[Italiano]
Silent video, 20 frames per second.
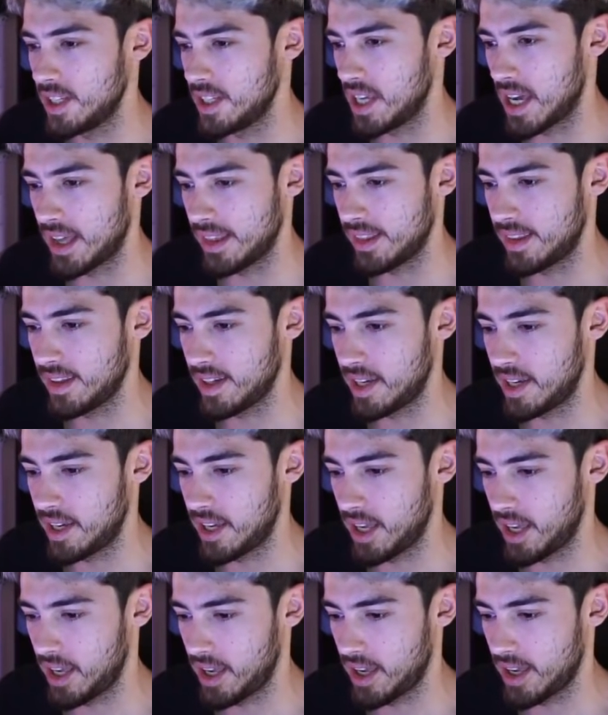
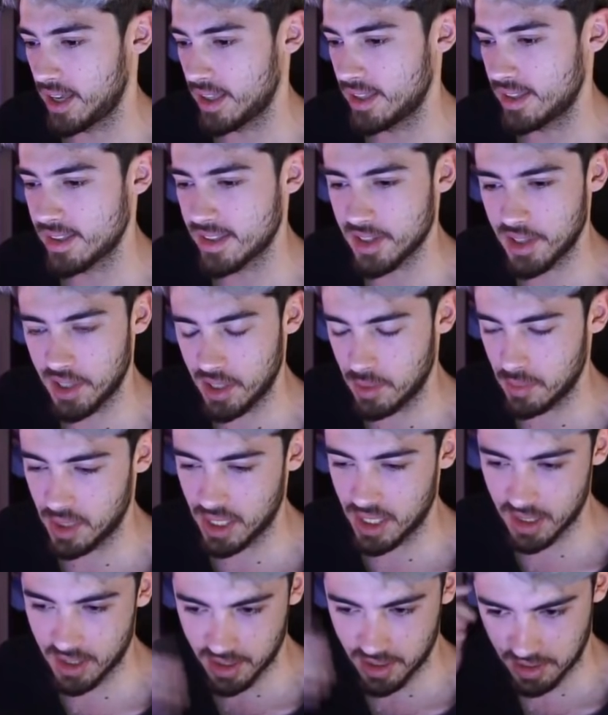niente
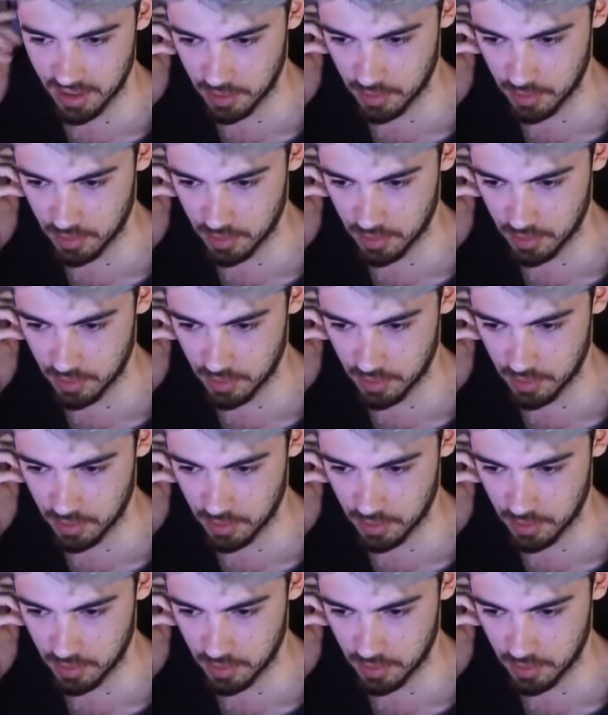streaming,